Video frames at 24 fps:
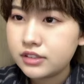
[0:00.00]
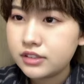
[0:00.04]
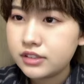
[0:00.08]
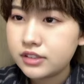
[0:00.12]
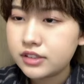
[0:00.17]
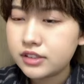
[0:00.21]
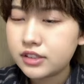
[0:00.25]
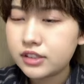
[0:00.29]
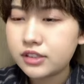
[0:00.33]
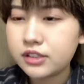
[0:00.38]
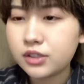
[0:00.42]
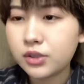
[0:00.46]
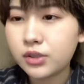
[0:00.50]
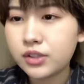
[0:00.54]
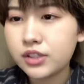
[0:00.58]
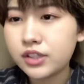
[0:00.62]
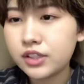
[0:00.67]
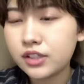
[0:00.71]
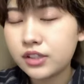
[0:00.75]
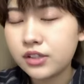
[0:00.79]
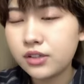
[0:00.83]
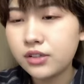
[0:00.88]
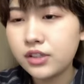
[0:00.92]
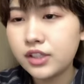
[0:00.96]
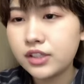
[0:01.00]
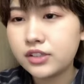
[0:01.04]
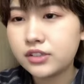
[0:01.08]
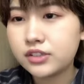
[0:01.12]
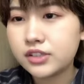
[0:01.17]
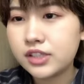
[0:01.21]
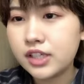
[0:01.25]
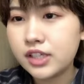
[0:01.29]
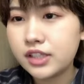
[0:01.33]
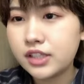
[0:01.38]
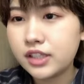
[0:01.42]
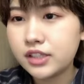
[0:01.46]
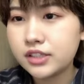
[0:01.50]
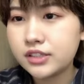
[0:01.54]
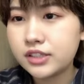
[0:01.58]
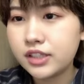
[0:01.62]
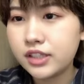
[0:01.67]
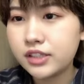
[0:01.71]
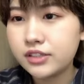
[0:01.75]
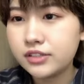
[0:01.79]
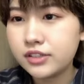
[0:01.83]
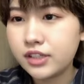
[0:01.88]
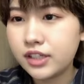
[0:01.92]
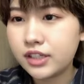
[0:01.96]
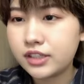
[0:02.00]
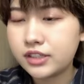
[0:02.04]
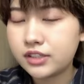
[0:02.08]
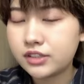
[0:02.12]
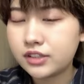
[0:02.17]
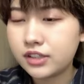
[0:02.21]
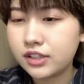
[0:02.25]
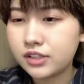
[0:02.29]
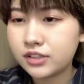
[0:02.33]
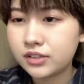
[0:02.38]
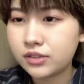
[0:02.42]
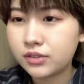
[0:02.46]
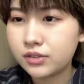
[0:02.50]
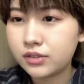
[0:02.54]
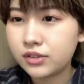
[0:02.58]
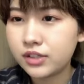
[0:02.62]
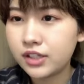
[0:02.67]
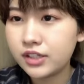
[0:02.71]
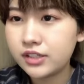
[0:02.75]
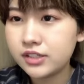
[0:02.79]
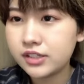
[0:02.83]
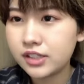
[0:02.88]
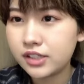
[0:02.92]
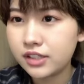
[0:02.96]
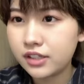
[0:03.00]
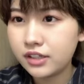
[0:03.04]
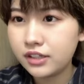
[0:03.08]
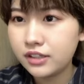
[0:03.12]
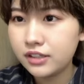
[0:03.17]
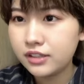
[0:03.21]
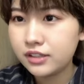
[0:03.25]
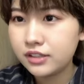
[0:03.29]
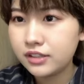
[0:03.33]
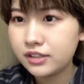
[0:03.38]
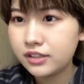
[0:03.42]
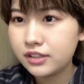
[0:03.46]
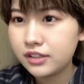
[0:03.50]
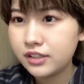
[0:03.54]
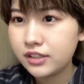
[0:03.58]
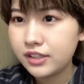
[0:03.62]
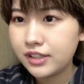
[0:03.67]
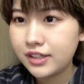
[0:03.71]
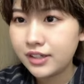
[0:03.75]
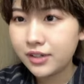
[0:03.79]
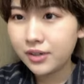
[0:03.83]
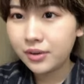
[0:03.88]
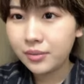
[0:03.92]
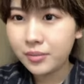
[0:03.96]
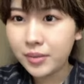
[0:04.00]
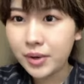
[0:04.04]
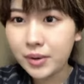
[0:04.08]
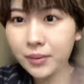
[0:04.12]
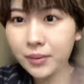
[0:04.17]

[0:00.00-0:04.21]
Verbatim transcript: それさ、去年の生誕祭ぐらいってその辺じゃない？こんば